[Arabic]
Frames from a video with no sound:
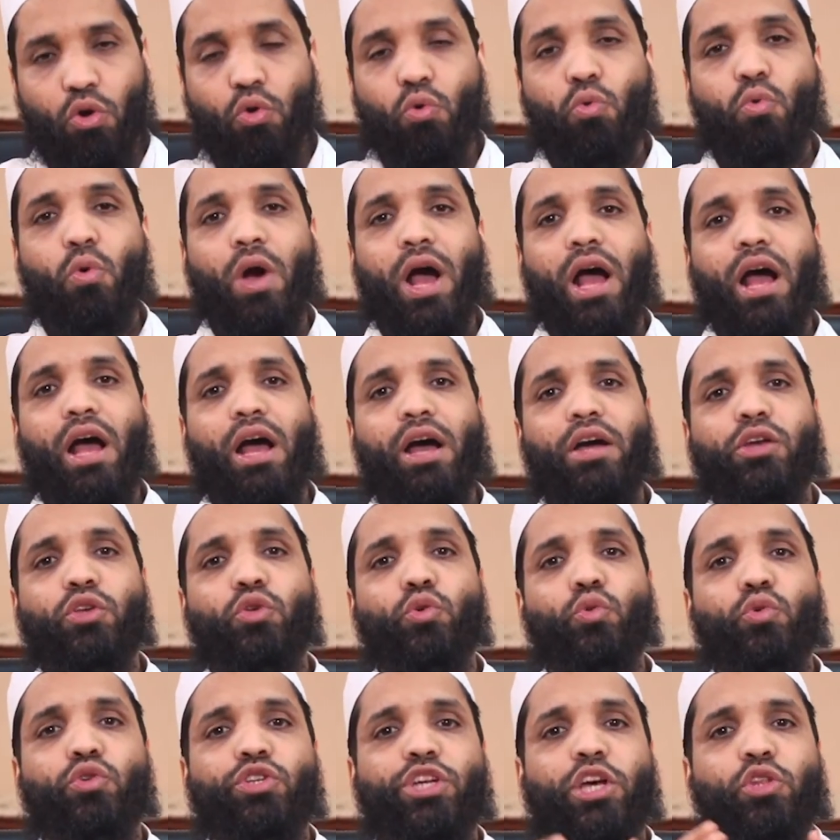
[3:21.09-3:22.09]

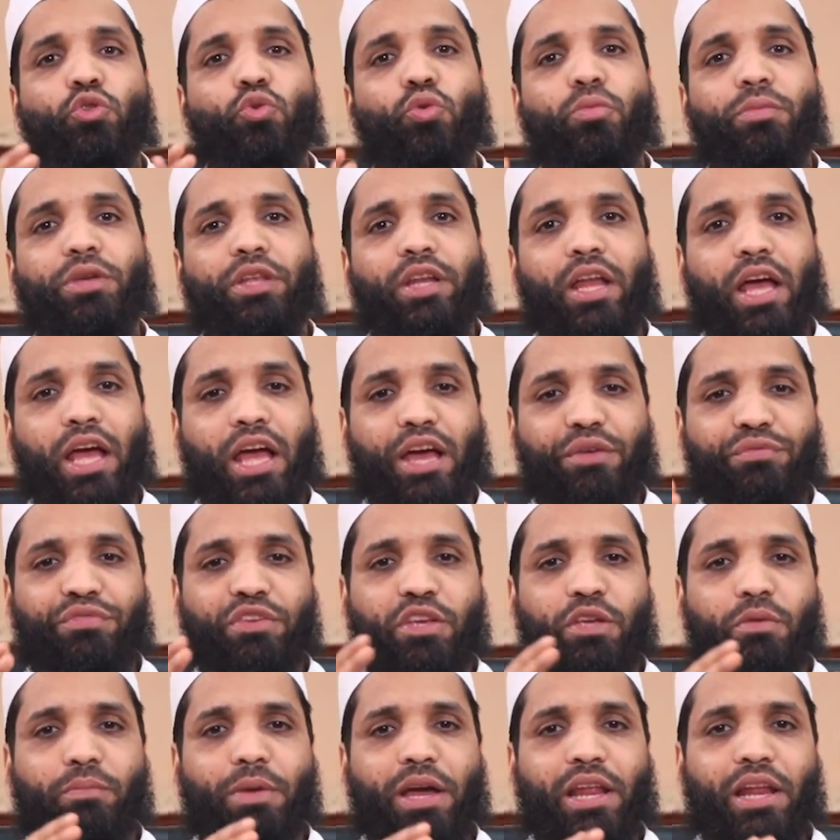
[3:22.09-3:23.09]
ويوجد منها
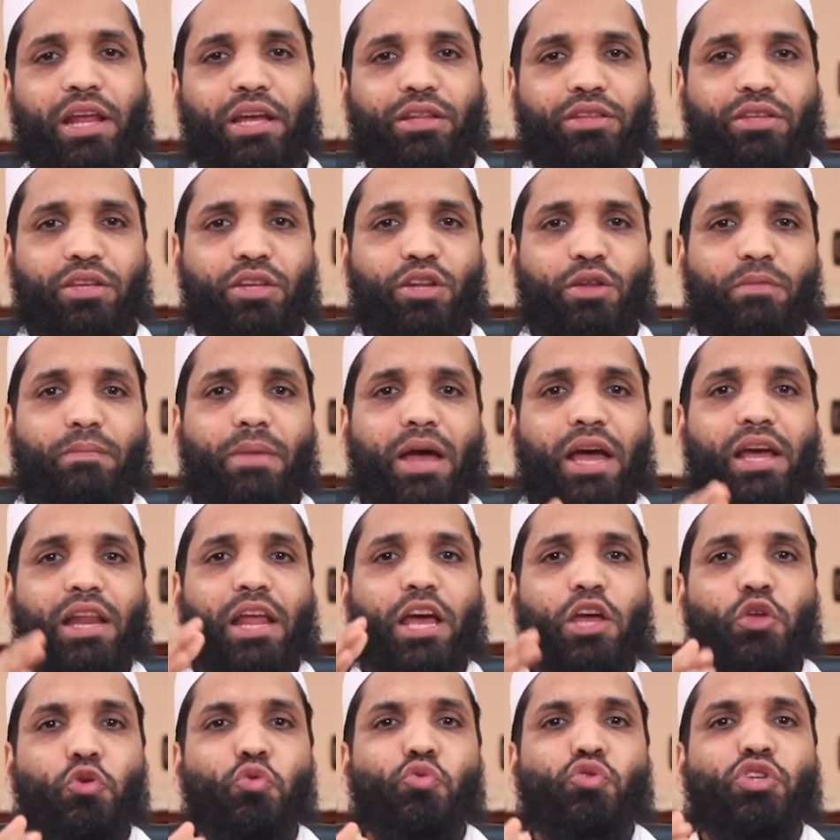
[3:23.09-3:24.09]
في بلد ما
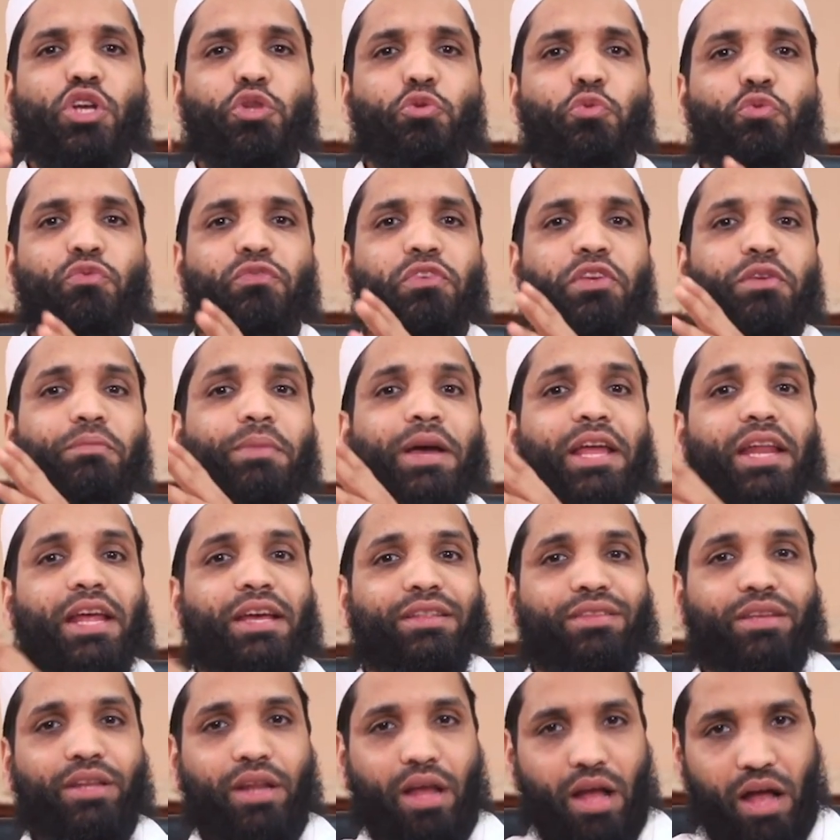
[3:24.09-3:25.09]
لا يوجد في
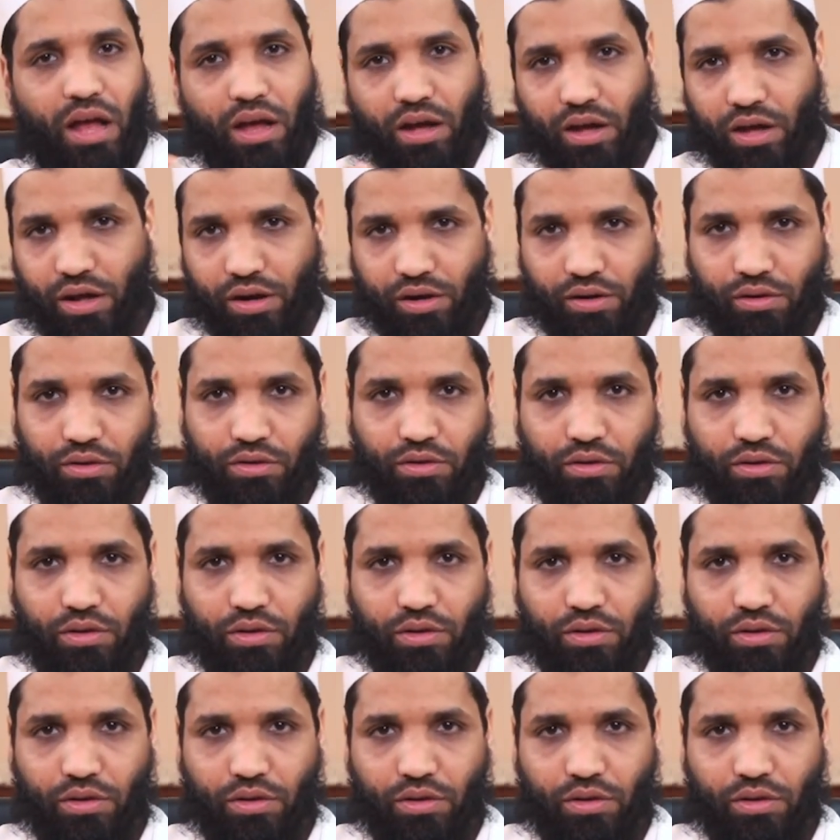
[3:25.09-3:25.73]
بلد آخر